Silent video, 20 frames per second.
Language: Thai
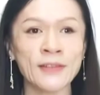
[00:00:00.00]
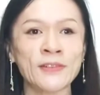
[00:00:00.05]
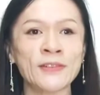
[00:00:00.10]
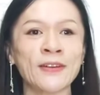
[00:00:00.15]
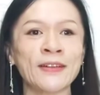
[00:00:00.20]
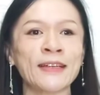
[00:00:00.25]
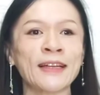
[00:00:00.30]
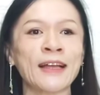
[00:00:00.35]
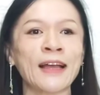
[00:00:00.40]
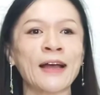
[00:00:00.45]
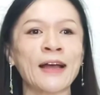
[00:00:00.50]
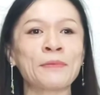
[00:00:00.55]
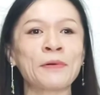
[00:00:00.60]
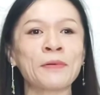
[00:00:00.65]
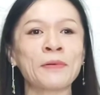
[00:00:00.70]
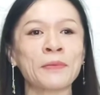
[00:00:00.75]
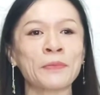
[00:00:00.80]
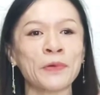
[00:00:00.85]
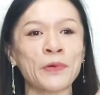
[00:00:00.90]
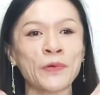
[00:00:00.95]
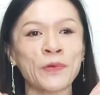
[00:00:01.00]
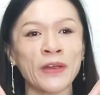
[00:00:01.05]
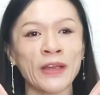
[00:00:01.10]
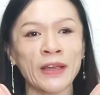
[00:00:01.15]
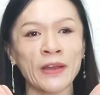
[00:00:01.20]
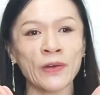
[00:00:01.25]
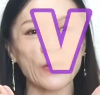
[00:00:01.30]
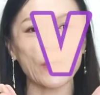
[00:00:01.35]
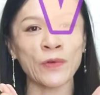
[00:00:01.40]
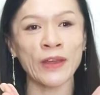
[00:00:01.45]
สวัสดีค่ะพบกับพี่วี
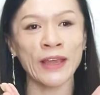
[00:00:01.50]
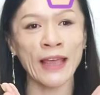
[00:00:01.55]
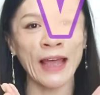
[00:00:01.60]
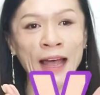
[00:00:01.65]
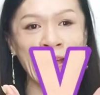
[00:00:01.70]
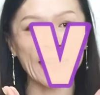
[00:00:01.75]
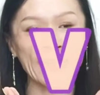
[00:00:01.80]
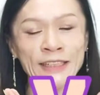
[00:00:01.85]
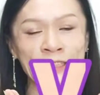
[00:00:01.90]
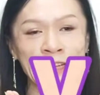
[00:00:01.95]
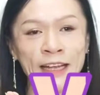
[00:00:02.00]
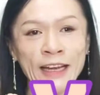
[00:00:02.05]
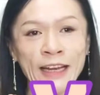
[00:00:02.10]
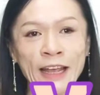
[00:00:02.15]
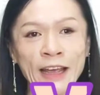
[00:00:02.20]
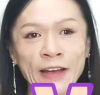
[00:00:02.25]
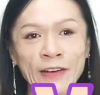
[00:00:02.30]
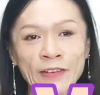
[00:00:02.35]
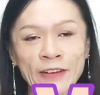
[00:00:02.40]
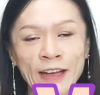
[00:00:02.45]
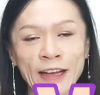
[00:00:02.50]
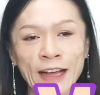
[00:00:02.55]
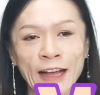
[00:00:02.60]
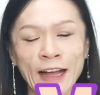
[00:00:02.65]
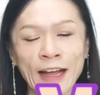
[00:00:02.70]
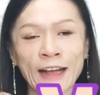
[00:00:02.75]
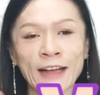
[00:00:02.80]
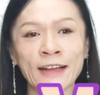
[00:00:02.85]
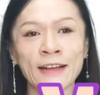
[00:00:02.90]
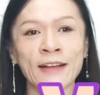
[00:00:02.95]
วี อาร์ Channel นะ
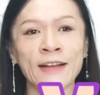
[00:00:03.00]
คะ